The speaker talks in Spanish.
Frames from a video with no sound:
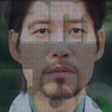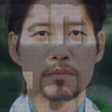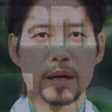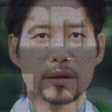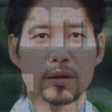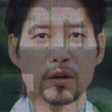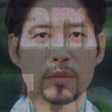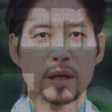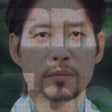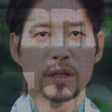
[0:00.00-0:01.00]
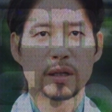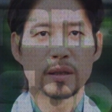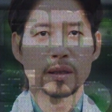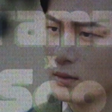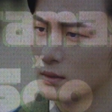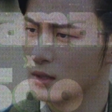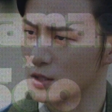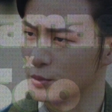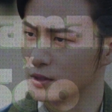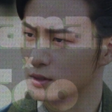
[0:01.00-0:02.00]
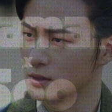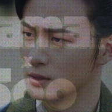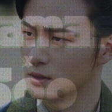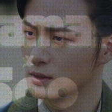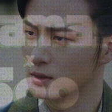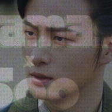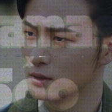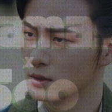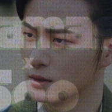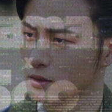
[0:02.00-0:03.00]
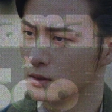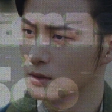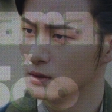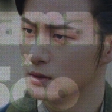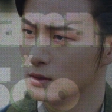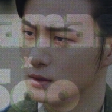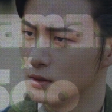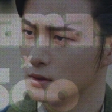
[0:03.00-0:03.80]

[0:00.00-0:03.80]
de Hanguk. Afortunadamente, el príncipe le promete